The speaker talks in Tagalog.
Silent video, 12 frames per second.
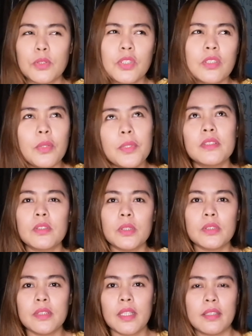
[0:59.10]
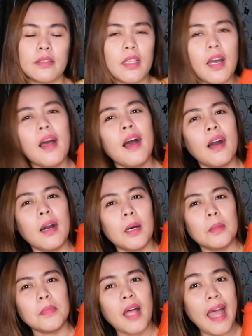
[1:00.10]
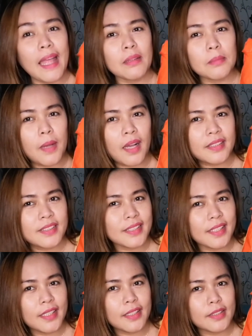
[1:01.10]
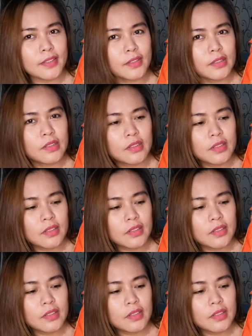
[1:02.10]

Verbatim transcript: suggestion gawin ng content, um, unboxing